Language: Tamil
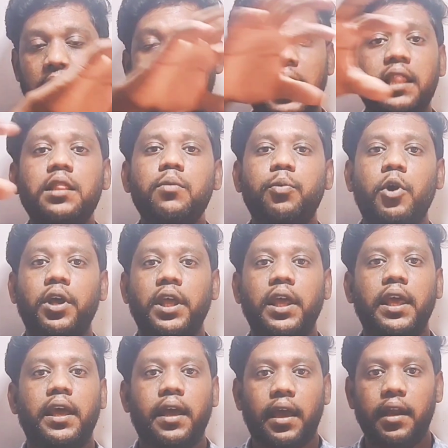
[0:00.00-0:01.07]
நடந்து
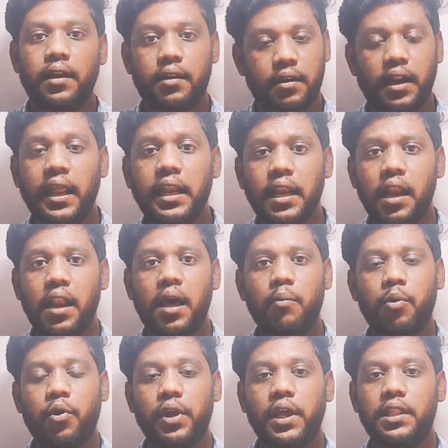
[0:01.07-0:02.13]
போய் அண்ட்
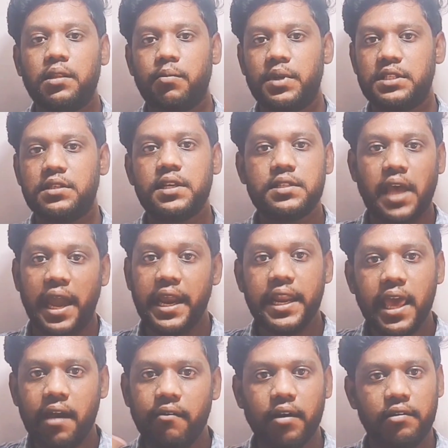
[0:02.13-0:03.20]
ட்ரெயின்லாம் போய் இந்த பிசினஸ்
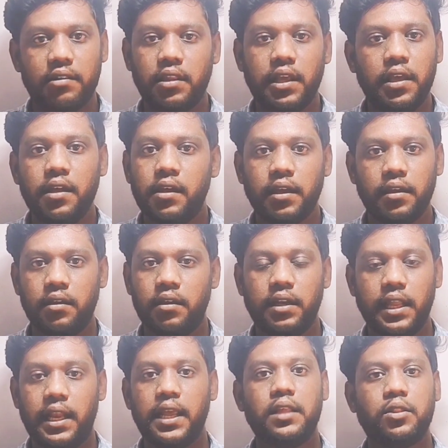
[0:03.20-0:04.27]
ஐடியாவை வந்து
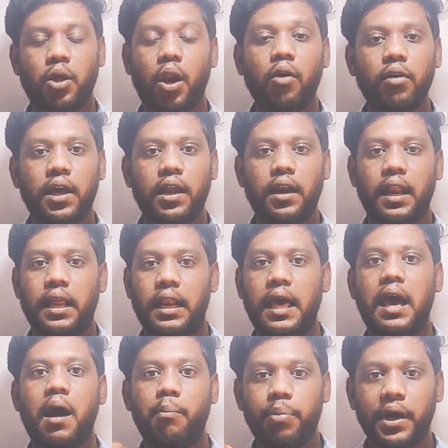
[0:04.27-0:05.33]
நிறைய தொலைவுனாரு
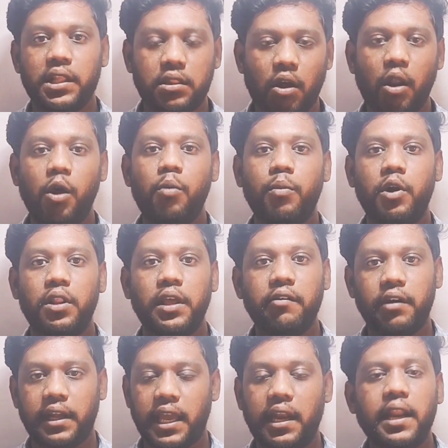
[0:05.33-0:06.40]
இல்லைங்களா அப்படி தொலைவும் போது
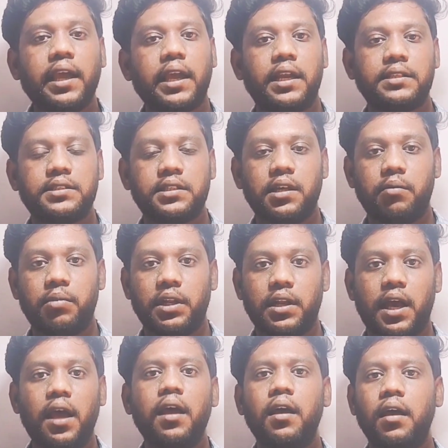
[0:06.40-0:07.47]
இவருக்கு என்ன கிடைச்சது
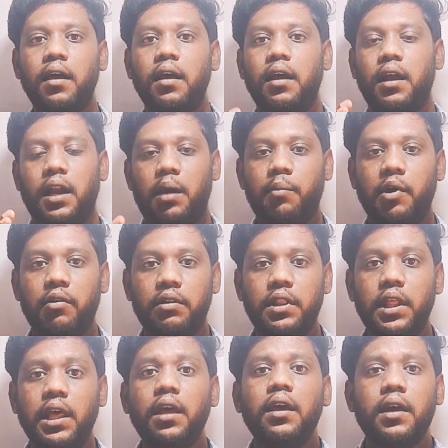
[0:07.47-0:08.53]
அப்படின்னா நம்ம
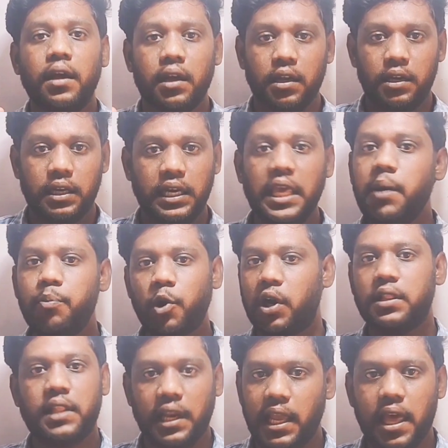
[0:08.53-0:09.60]
வந்து டீ
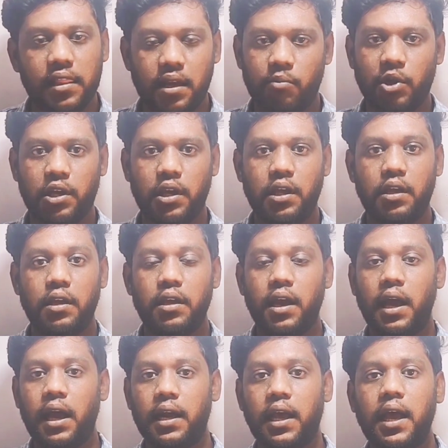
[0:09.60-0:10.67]
போட தெரியாது நமக்கு
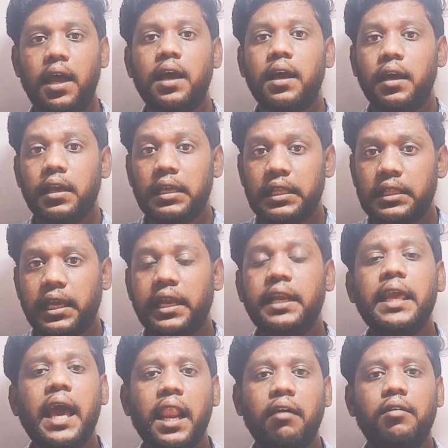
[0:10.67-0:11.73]
ஆனா இந்த
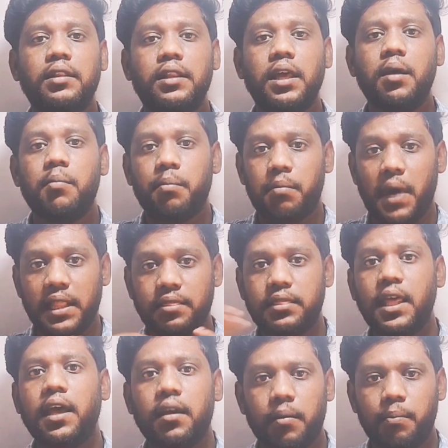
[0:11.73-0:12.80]
இந்தியாவில் வந்து
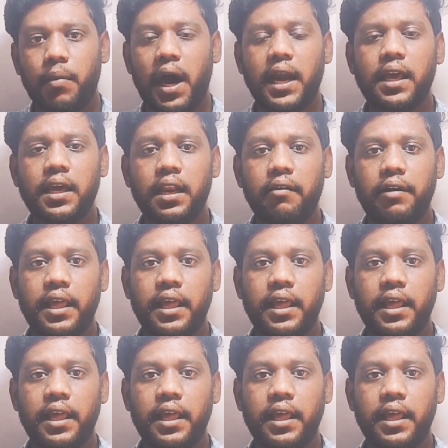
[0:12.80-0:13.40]
மற்ற பானங்களை